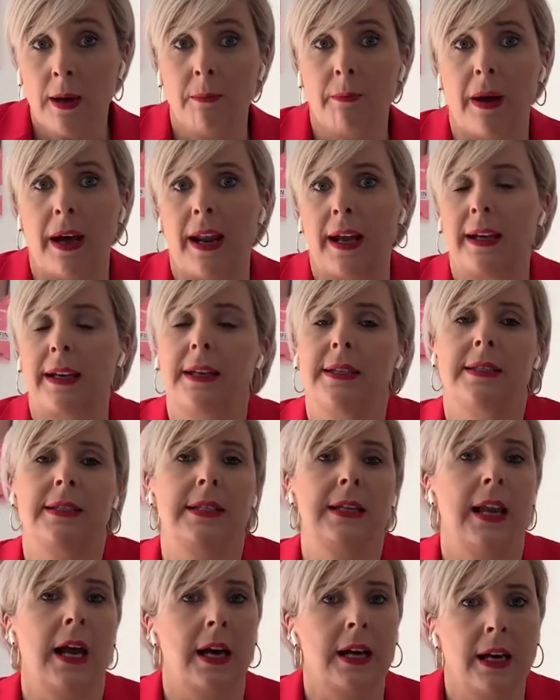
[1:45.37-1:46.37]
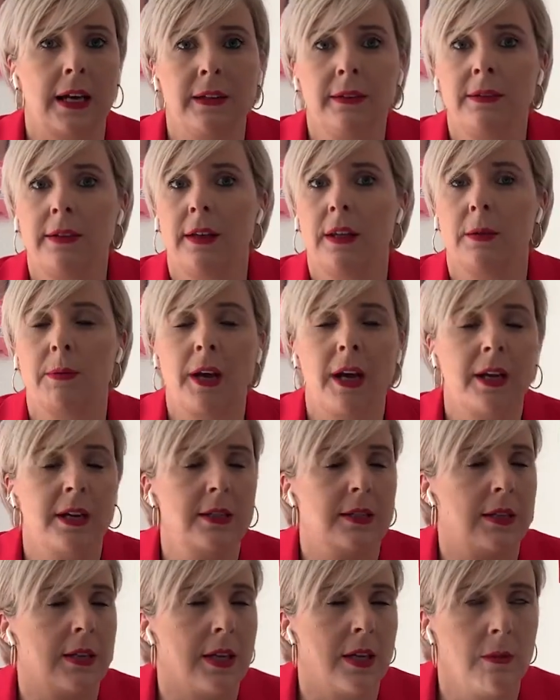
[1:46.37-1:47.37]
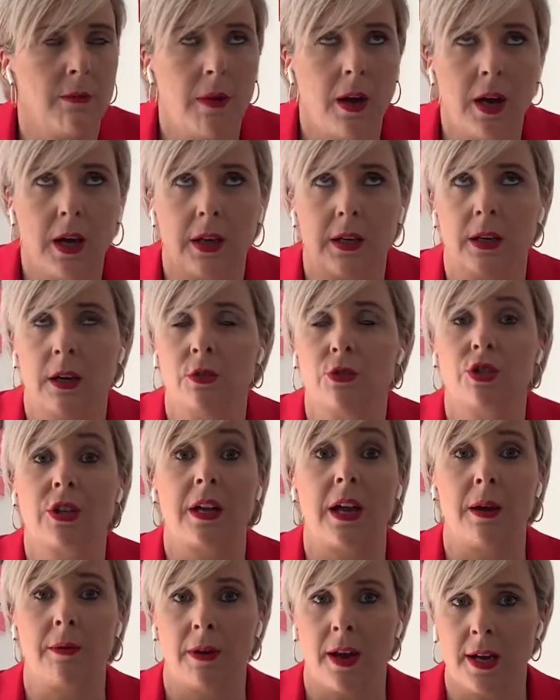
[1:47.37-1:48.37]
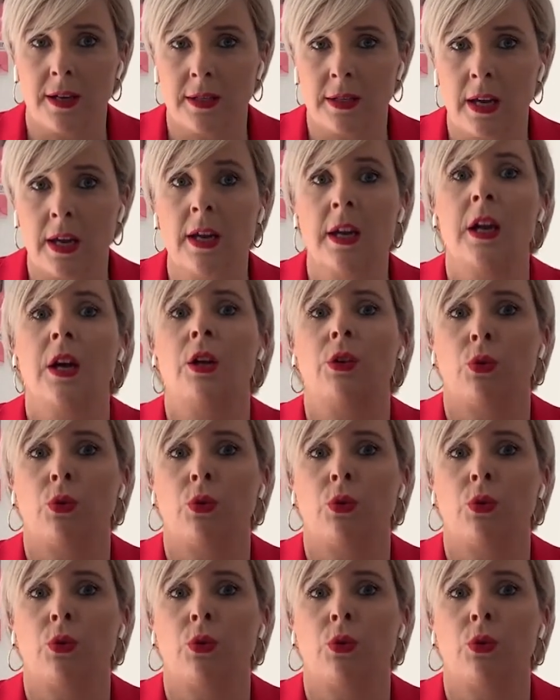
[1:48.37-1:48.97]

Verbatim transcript: para que si la agencia de viajes, imaginaos, quebrase,